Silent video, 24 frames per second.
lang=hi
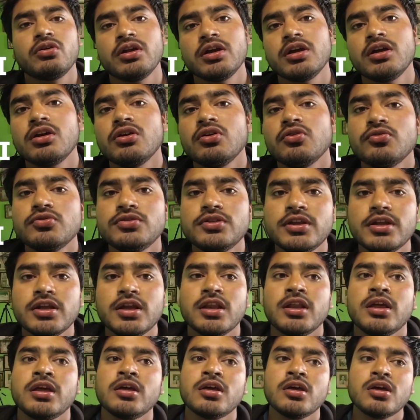और एक गंगोत्री
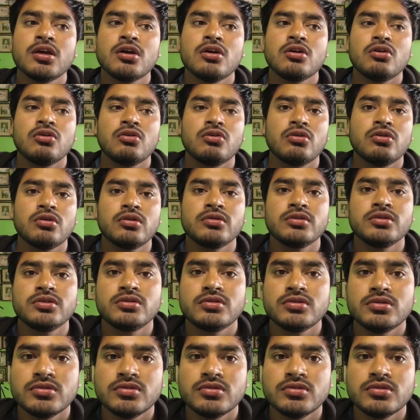के लिए और